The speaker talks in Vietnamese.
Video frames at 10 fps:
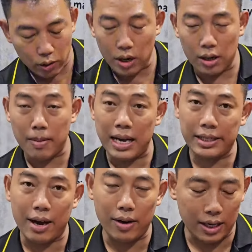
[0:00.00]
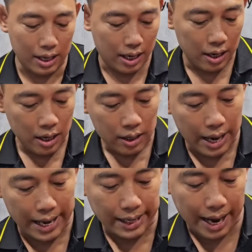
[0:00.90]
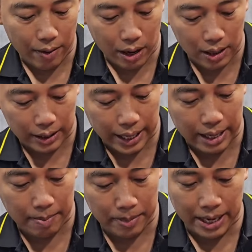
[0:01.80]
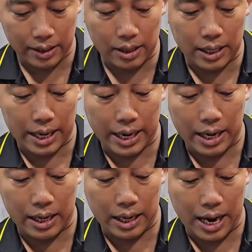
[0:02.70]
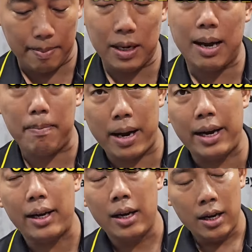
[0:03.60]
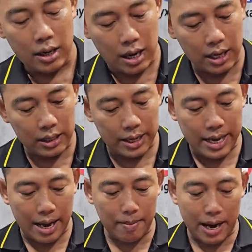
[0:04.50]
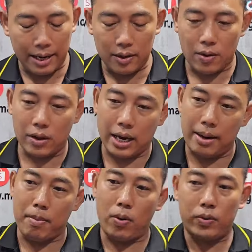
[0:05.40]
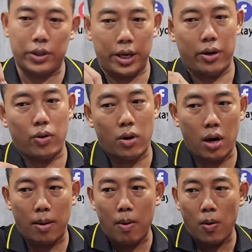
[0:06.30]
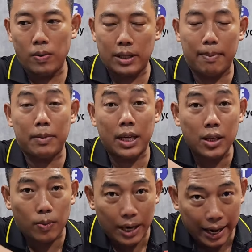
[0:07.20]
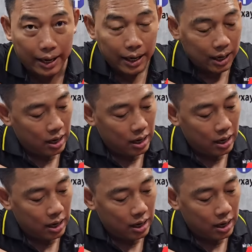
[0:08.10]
lưu lượng 36 lít nè đẩy cao hơn kia 5m tức này 25m đó thì giá bán của này 1 triệu 490 ờ, ngàn